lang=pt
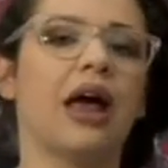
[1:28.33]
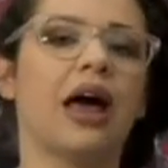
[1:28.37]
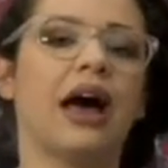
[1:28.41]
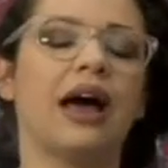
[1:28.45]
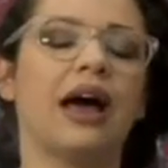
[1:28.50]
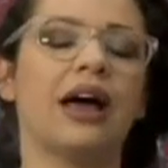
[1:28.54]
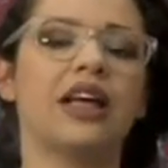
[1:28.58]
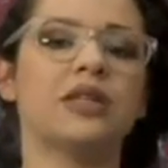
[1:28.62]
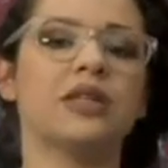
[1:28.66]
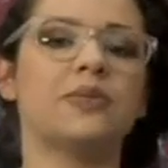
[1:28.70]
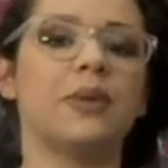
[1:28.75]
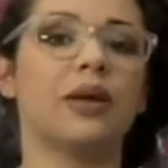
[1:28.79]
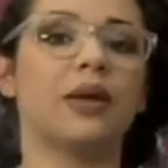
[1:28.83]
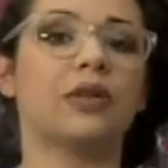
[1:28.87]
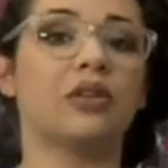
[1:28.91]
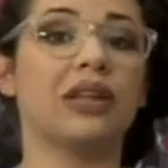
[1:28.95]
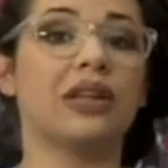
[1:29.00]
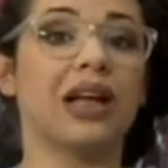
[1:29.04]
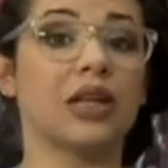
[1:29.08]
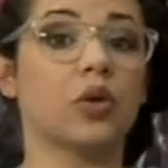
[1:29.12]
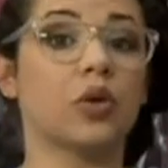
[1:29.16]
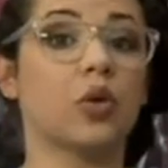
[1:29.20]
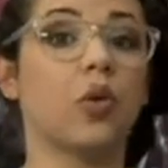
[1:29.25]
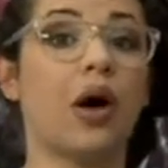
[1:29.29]
a respeito
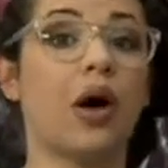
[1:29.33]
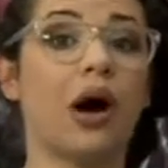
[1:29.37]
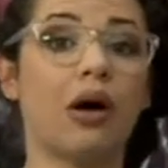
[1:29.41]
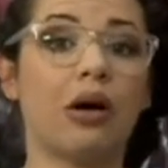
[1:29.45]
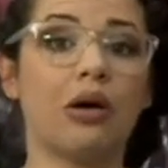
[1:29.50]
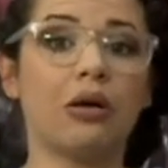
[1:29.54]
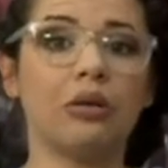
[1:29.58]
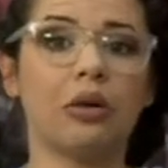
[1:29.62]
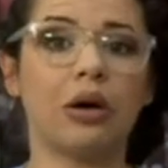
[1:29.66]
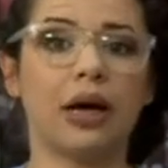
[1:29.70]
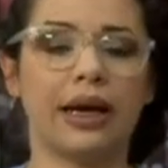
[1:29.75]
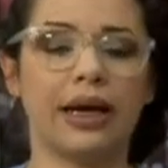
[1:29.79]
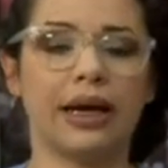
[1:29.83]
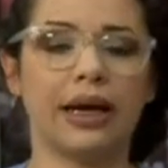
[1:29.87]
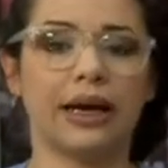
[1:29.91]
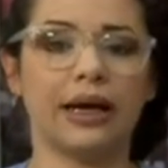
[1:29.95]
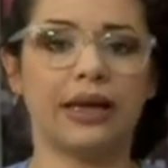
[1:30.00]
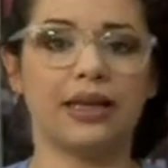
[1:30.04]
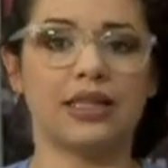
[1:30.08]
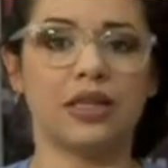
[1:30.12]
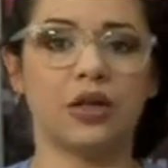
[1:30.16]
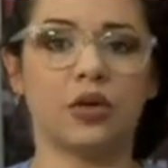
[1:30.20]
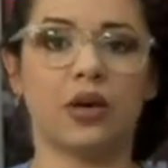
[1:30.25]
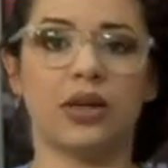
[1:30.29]
da atual
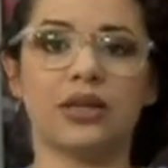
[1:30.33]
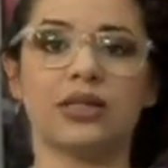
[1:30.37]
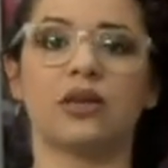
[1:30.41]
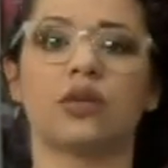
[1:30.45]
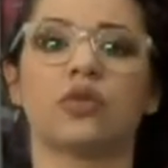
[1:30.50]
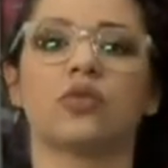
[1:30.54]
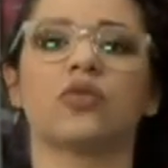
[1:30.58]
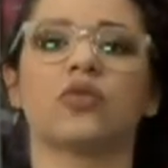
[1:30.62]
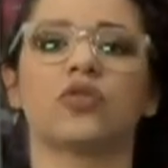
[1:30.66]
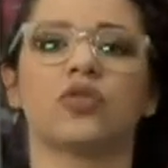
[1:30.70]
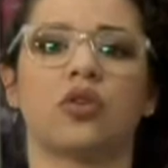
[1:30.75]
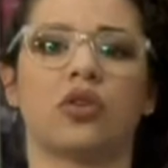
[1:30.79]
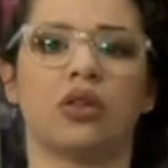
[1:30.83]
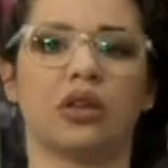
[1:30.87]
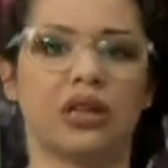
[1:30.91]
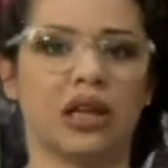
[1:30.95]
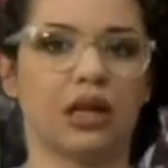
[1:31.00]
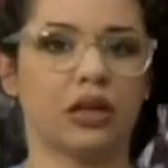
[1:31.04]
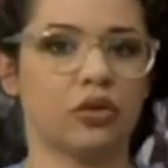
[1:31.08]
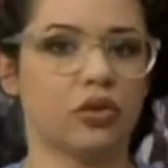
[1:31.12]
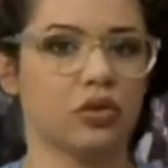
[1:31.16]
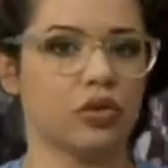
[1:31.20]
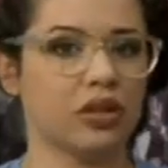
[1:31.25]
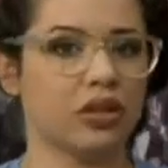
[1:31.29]
é, situação dos
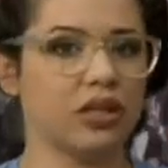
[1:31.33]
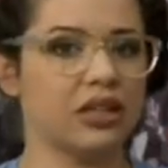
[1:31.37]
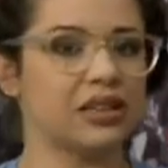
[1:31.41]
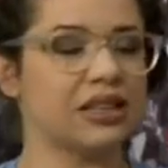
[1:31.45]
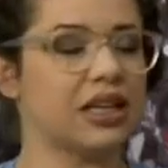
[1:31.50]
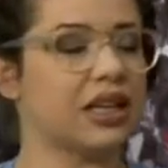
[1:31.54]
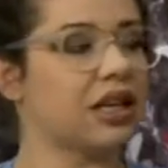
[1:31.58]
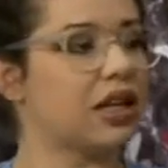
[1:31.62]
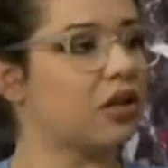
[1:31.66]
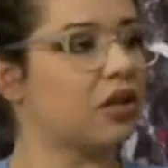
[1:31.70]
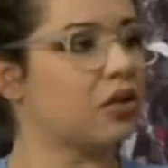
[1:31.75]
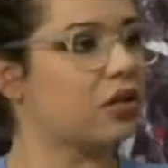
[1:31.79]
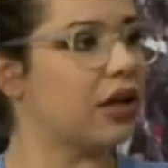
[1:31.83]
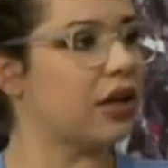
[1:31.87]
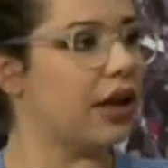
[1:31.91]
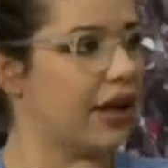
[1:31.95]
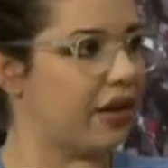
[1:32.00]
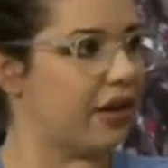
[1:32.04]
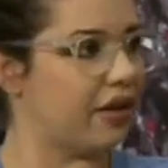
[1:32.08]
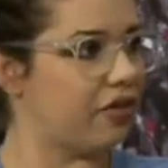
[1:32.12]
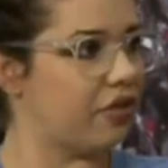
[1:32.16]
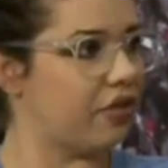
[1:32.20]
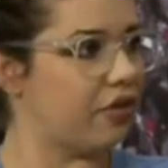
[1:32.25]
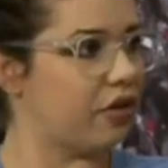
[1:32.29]
orientadores aqui no
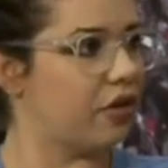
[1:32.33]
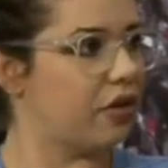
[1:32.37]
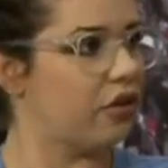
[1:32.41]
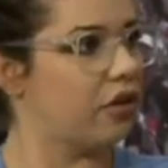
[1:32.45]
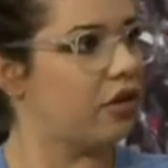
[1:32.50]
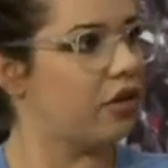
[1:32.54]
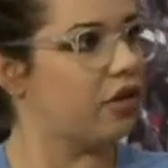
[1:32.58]
DF.